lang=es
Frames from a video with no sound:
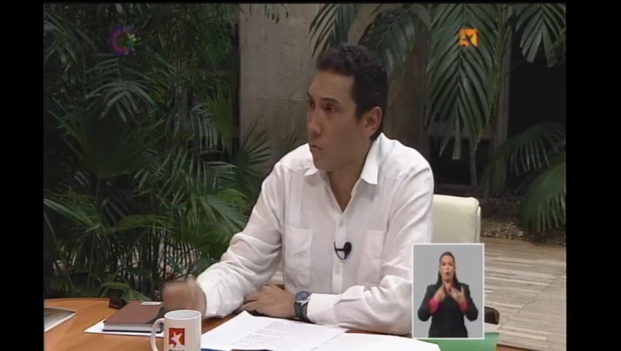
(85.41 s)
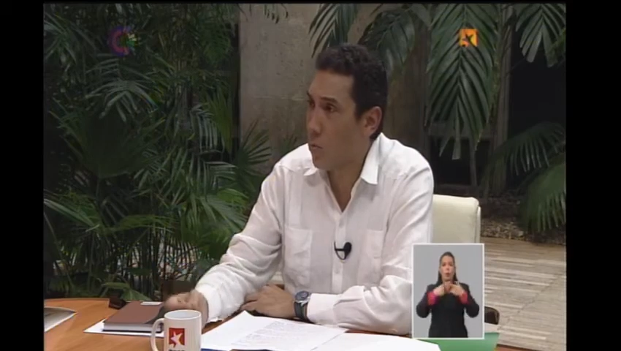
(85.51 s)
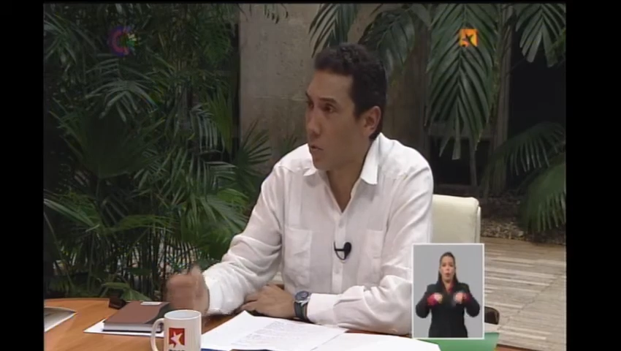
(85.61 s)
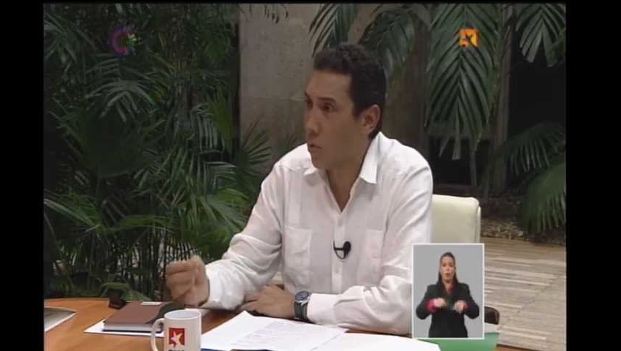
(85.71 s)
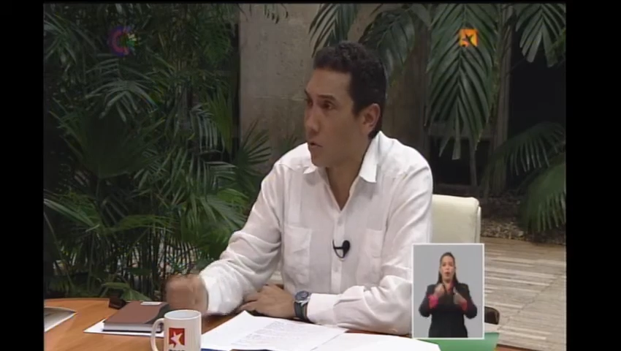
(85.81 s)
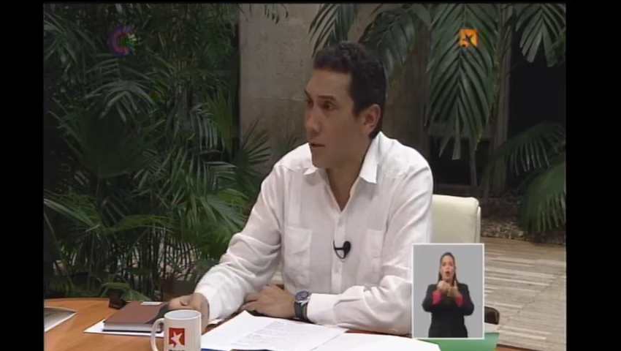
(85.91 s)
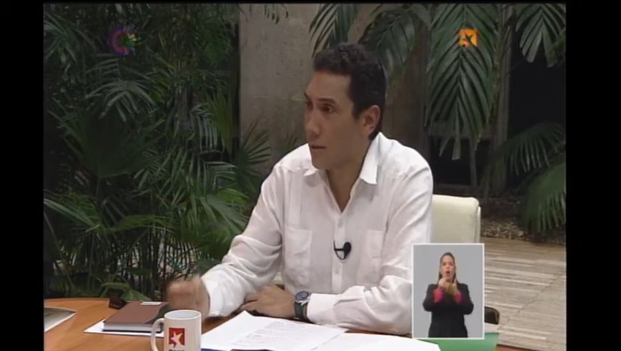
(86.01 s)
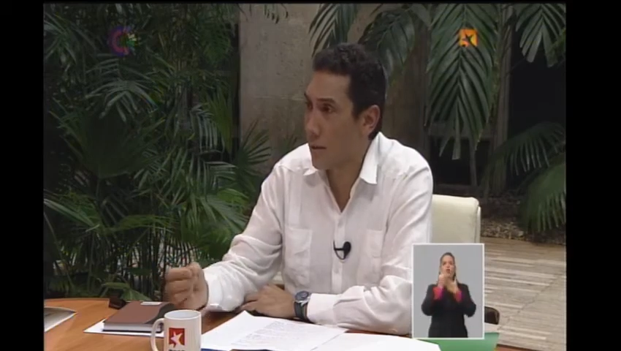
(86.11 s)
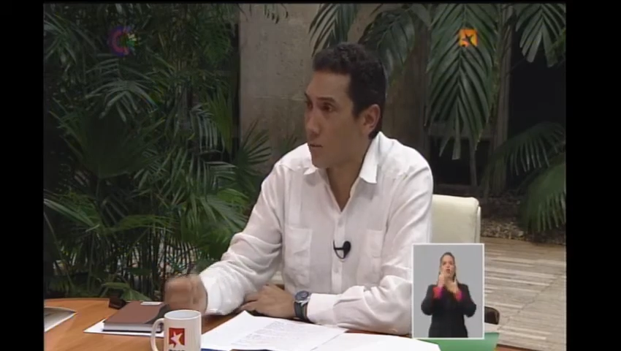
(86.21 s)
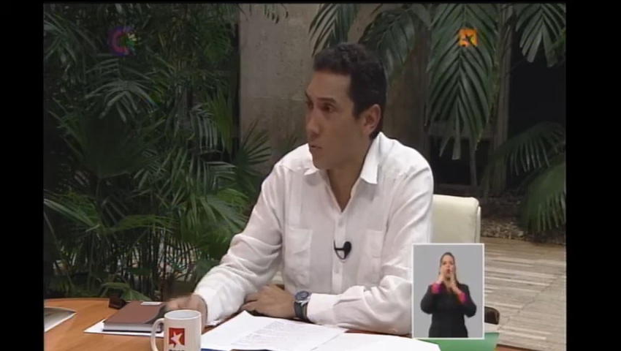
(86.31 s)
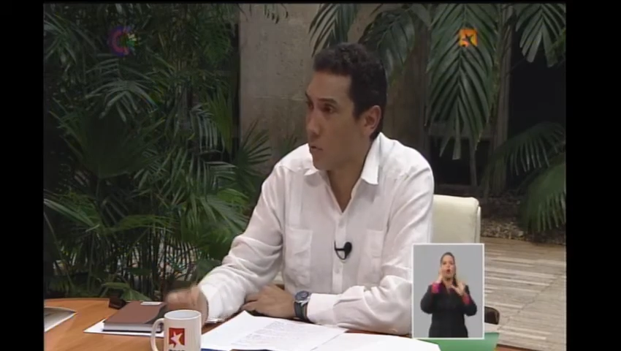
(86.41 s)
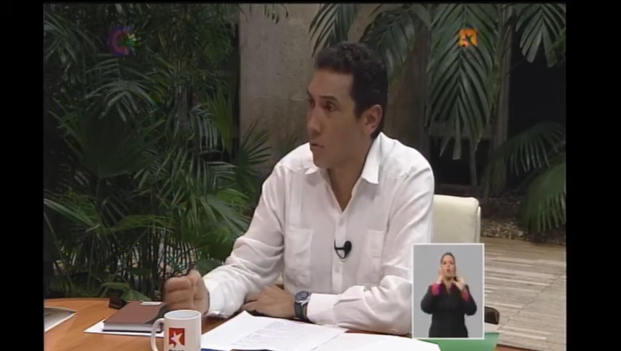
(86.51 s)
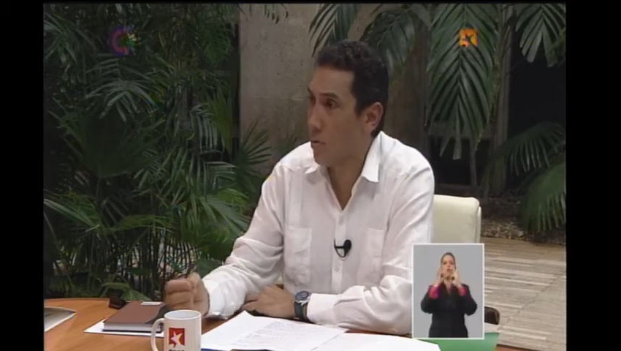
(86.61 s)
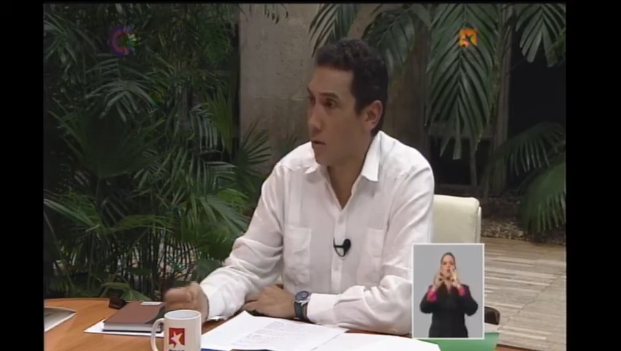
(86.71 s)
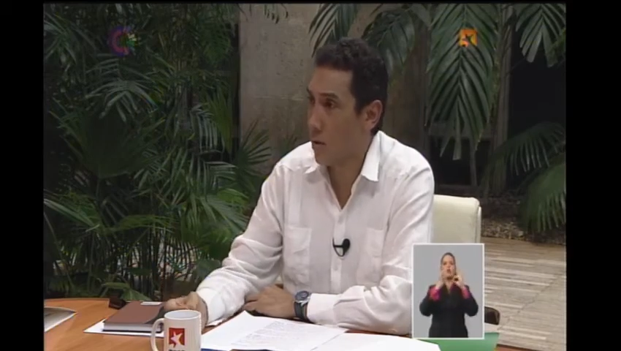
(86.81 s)
mundo utilice
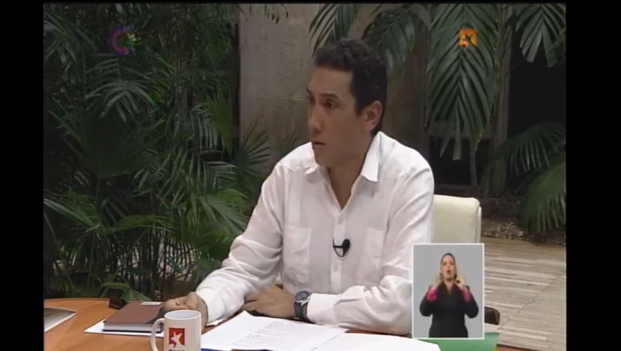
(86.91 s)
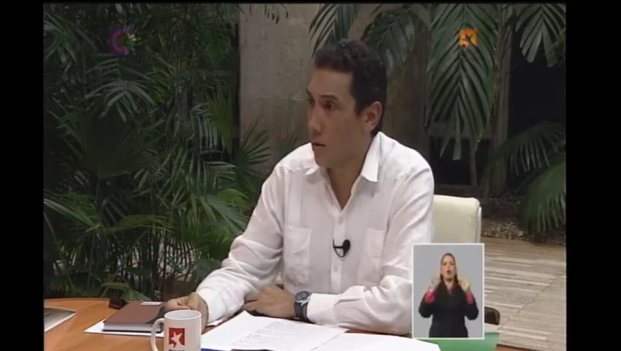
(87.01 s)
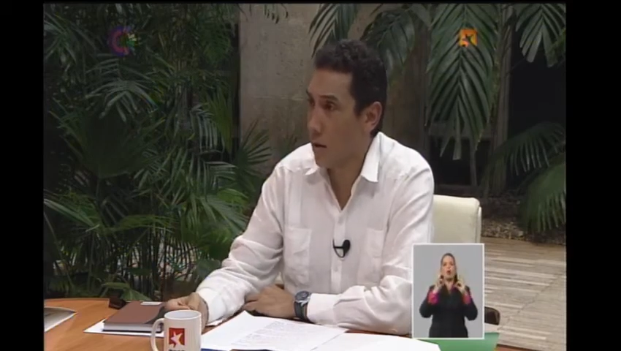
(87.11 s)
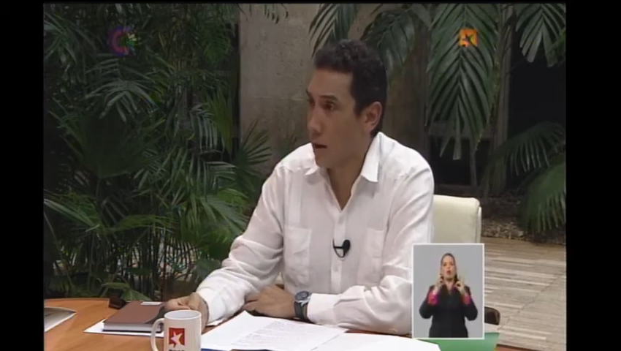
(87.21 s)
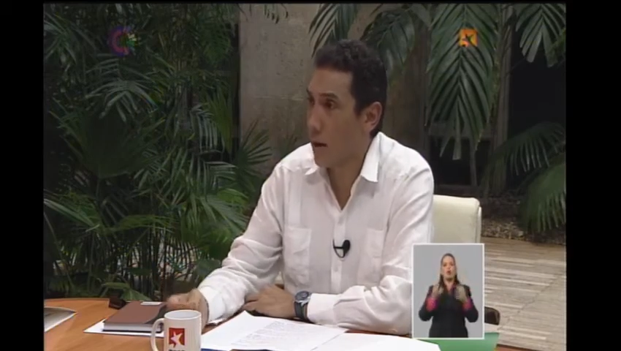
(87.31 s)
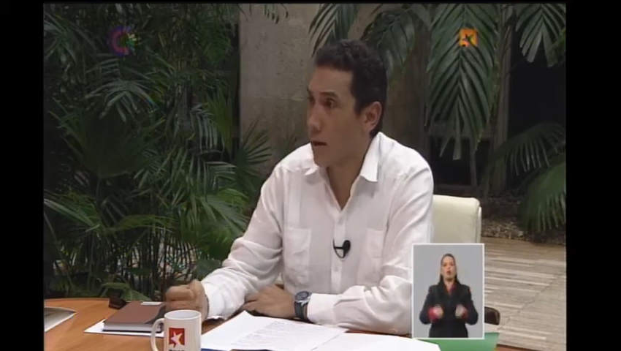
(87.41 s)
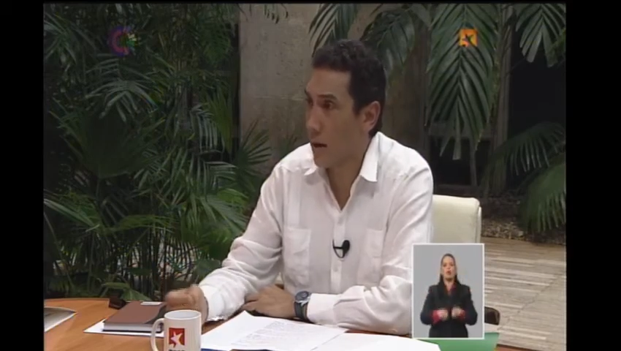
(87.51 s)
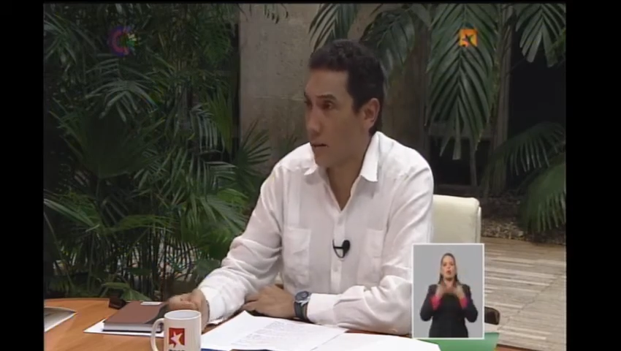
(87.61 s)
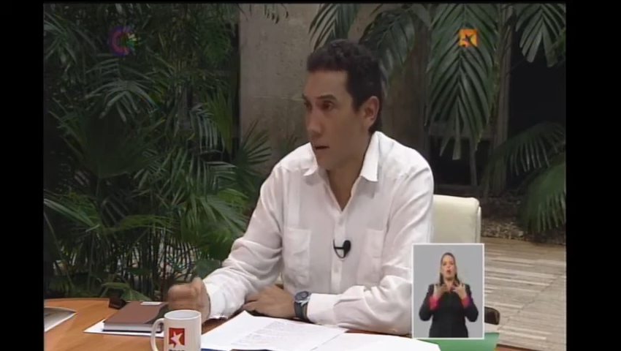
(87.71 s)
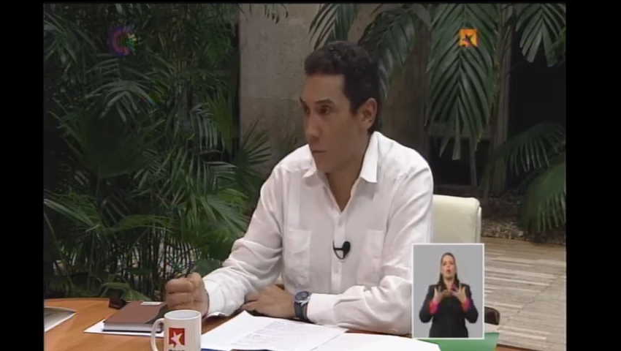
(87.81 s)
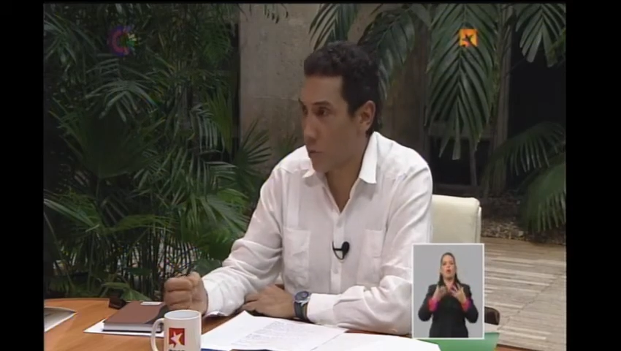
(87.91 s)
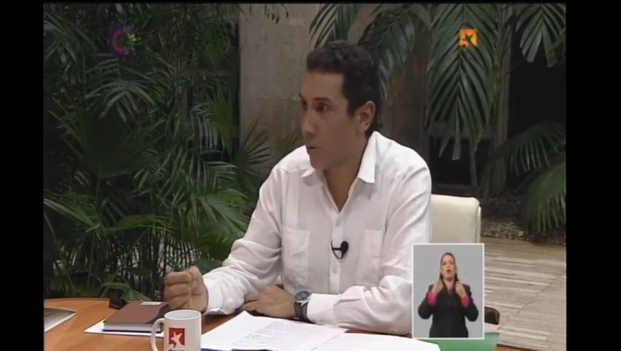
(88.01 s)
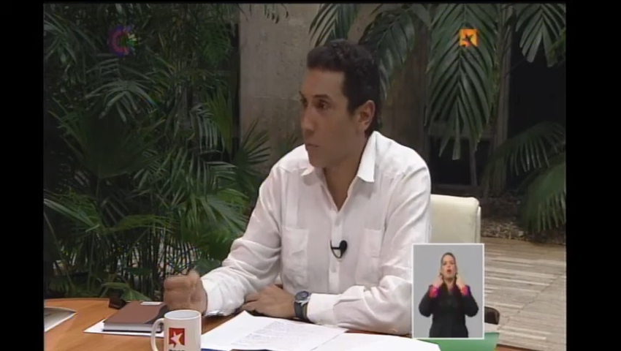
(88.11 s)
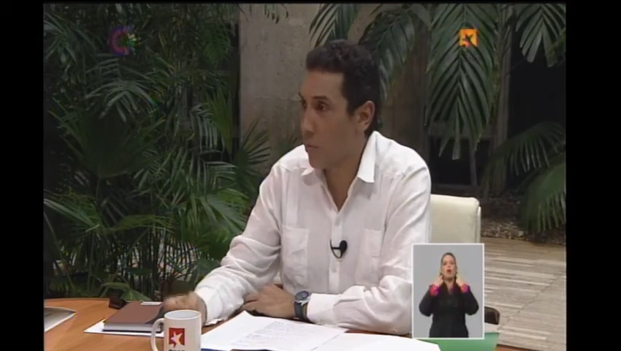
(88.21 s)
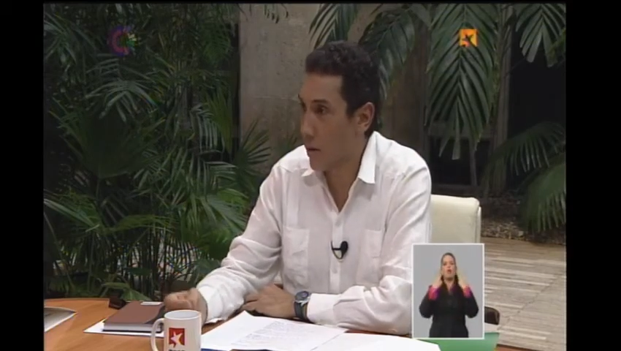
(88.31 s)
Nasobuco en el
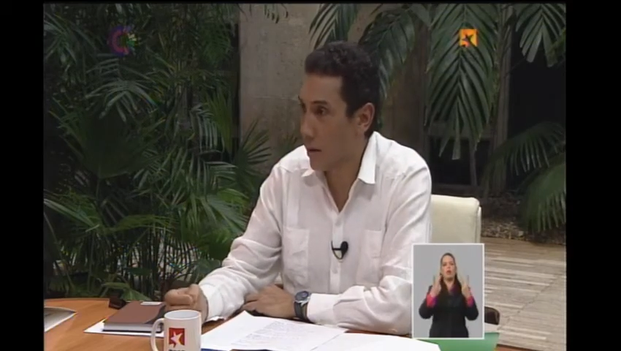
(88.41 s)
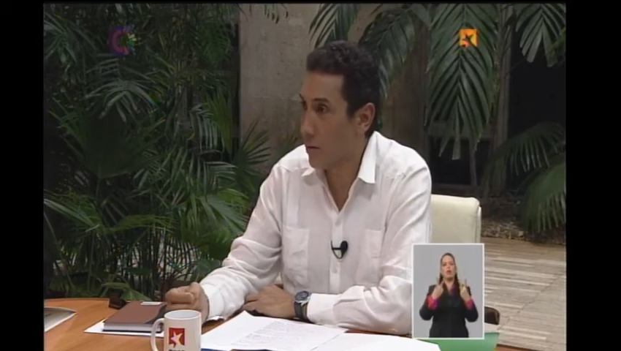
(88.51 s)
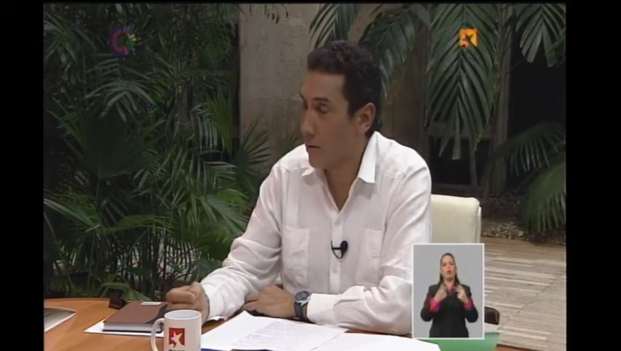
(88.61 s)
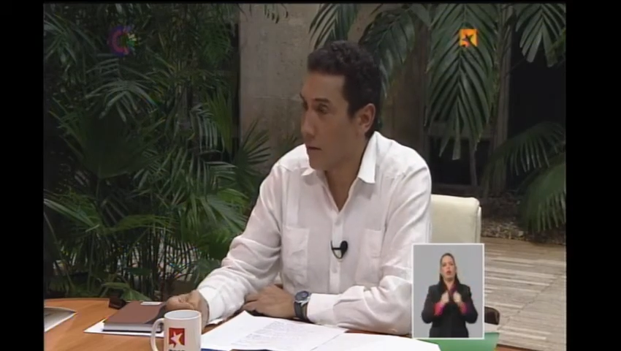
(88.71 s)
transporte público